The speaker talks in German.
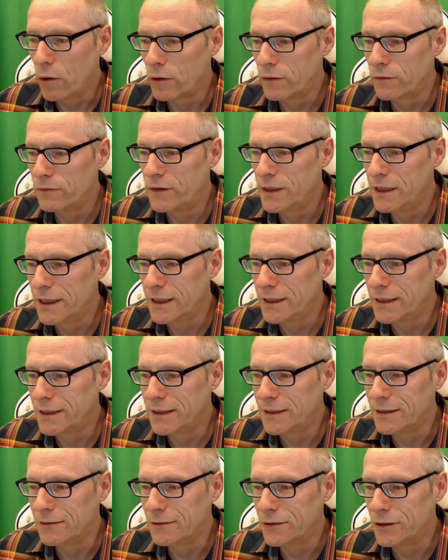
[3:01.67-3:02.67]

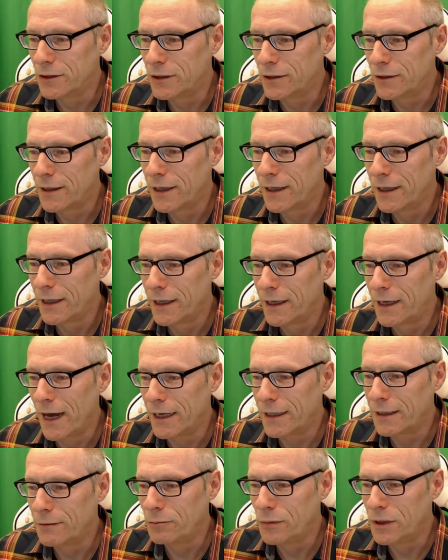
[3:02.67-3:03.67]
wenigstens äh,
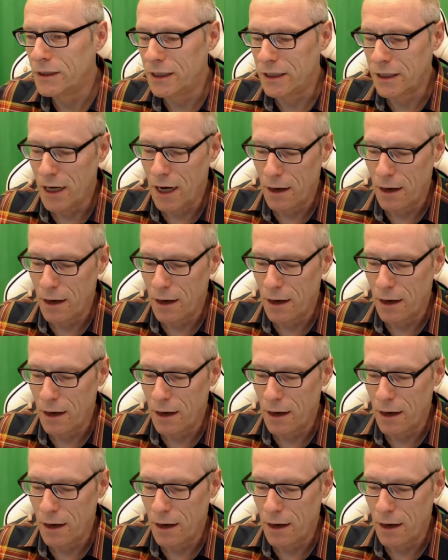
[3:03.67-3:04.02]
gleichmäßig haben,